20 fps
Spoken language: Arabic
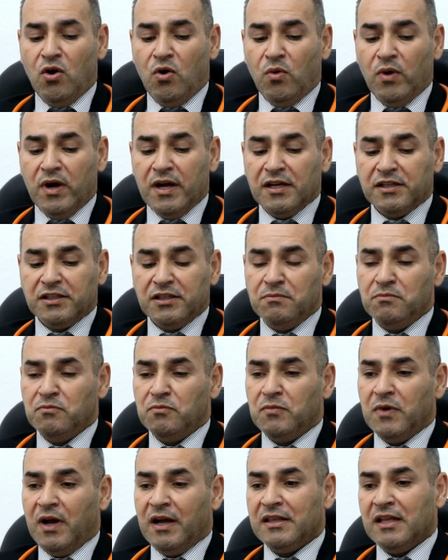
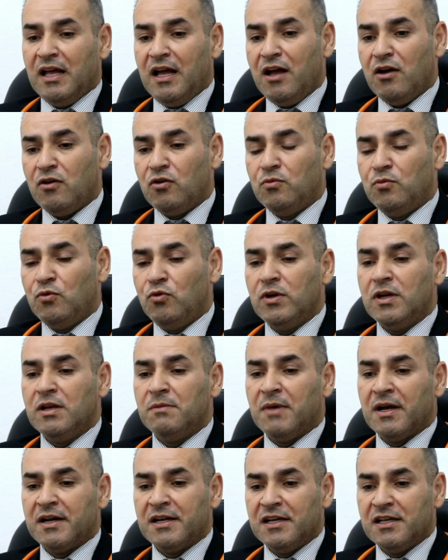ويتم بعدها قبول
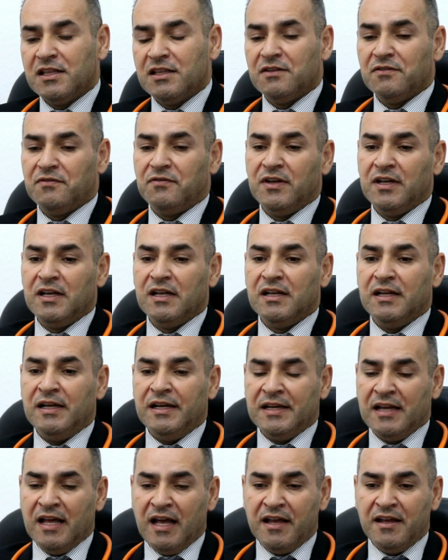المريض في
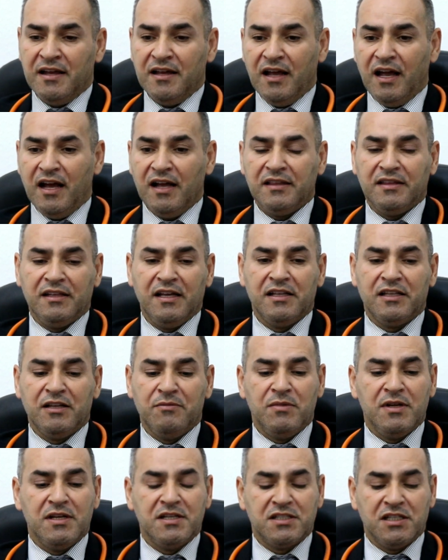العناية حتى يتم
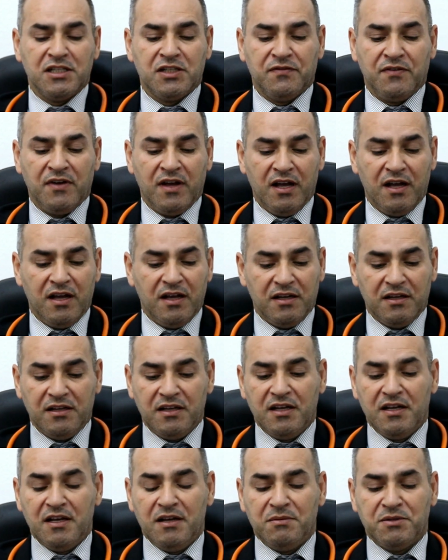الاستشفاء
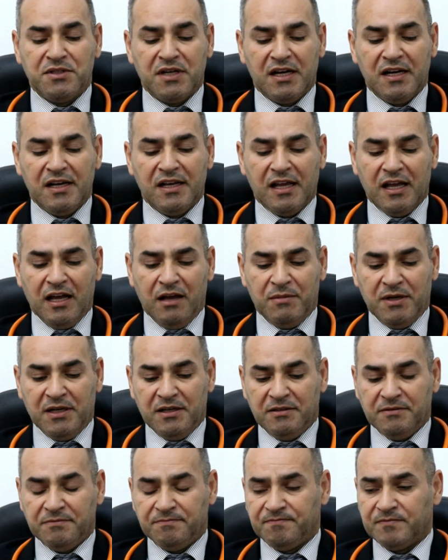بشكل كامل
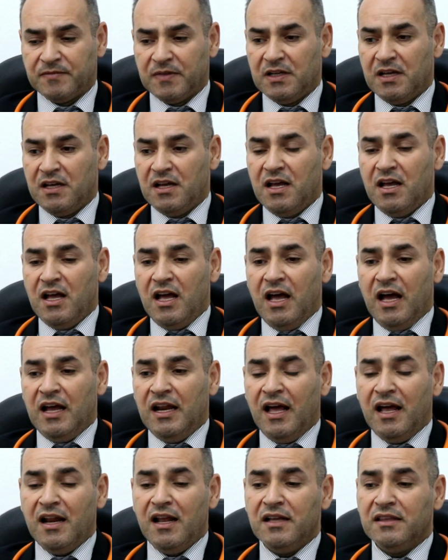
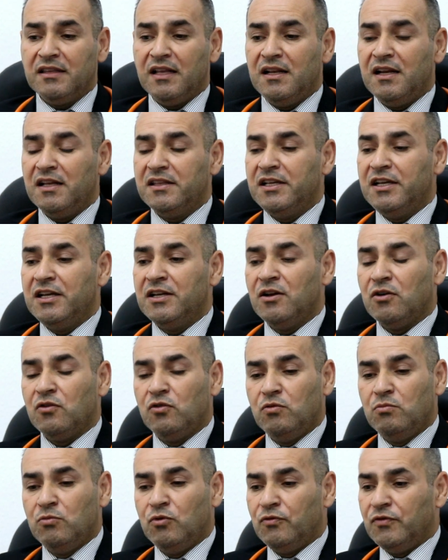الحالات التي
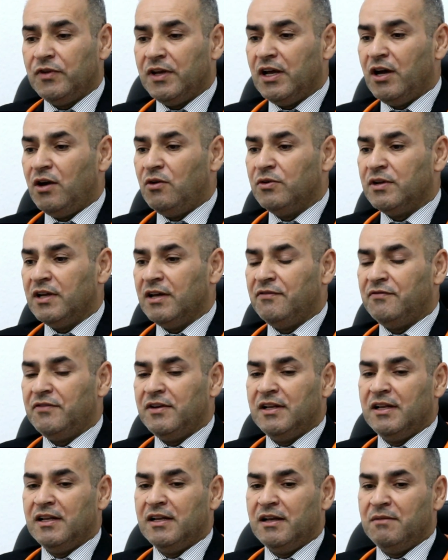نقوم فيها هنا في
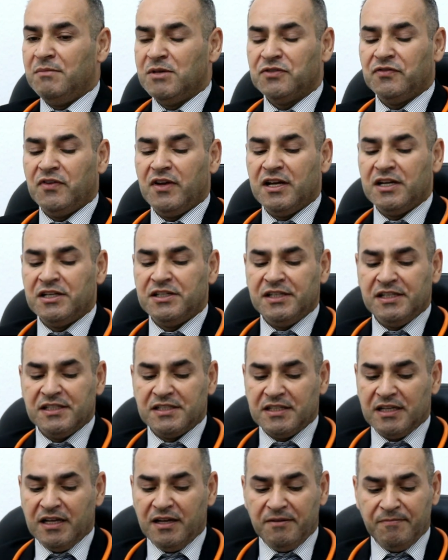المشفى
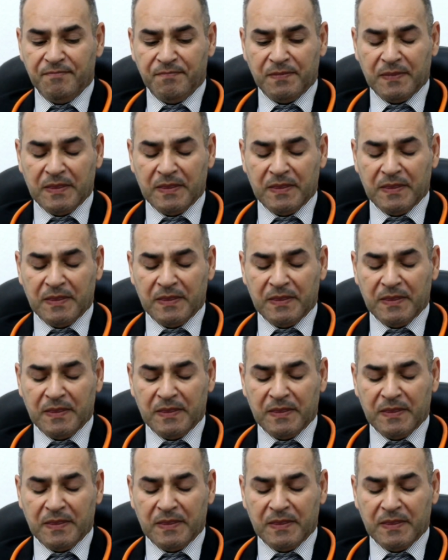هرجيسيا